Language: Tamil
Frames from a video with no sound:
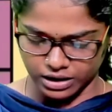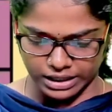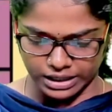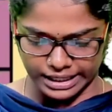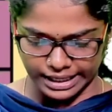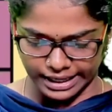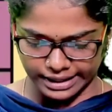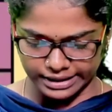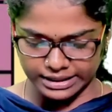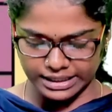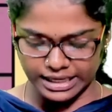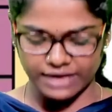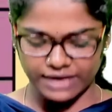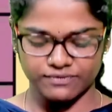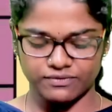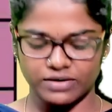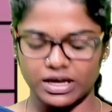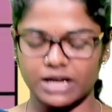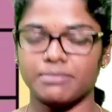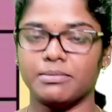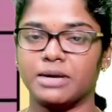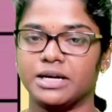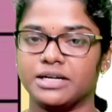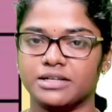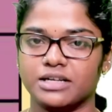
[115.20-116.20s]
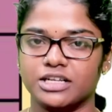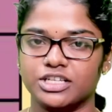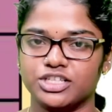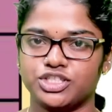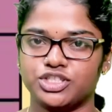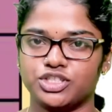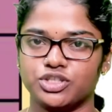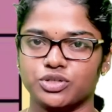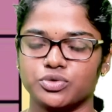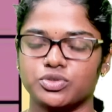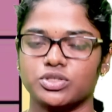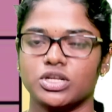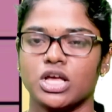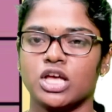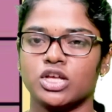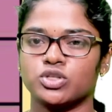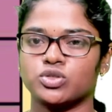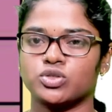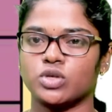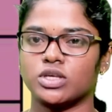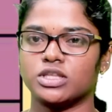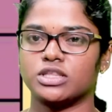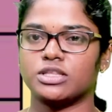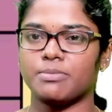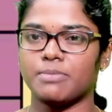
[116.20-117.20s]
லைக் என்வாயர்மெண்டல் இஷ்யூஸ் ஸோ
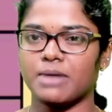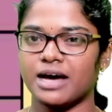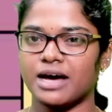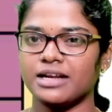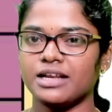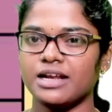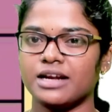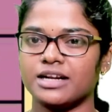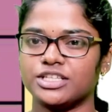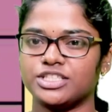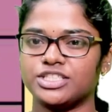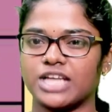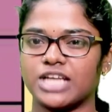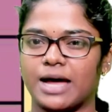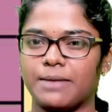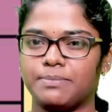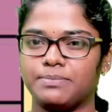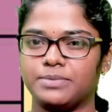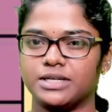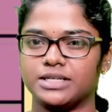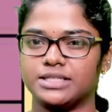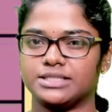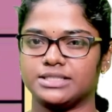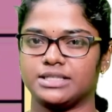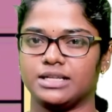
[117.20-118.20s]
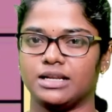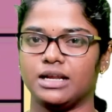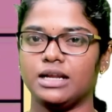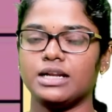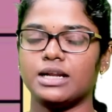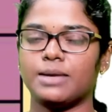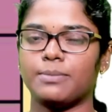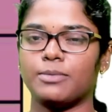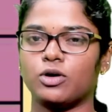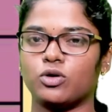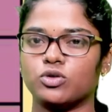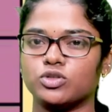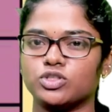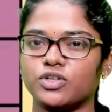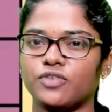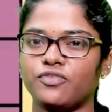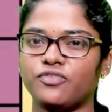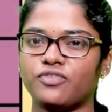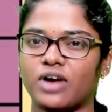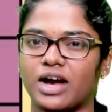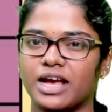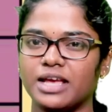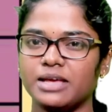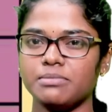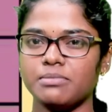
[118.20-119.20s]
இந்த மாதிரியான சாப்டர்ஸில் நம்ம கொஞ்சம்
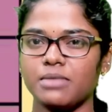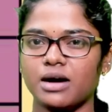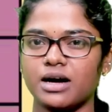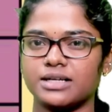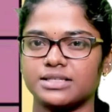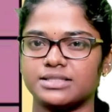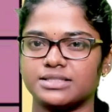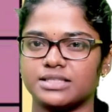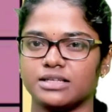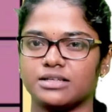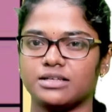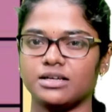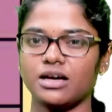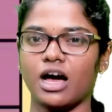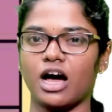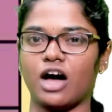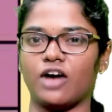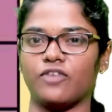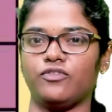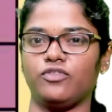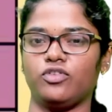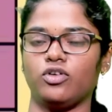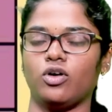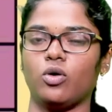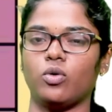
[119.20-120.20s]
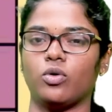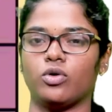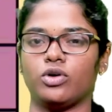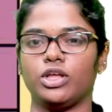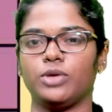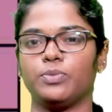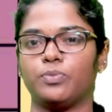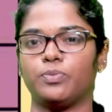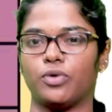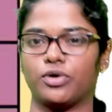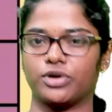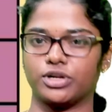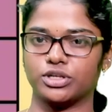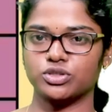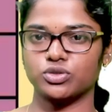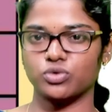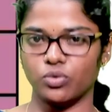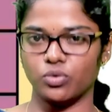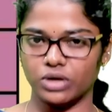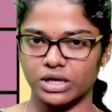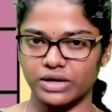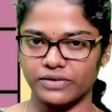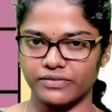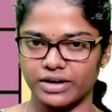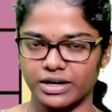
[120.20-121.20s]
ஃபைவ் மார்க்ஸுக்கு அவ்வளோ ஒன்று இம்பார்ட்டன்ஸ்
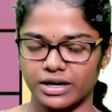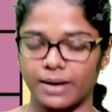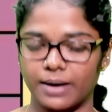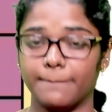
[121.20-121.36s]
கொடுக்க வேணாம்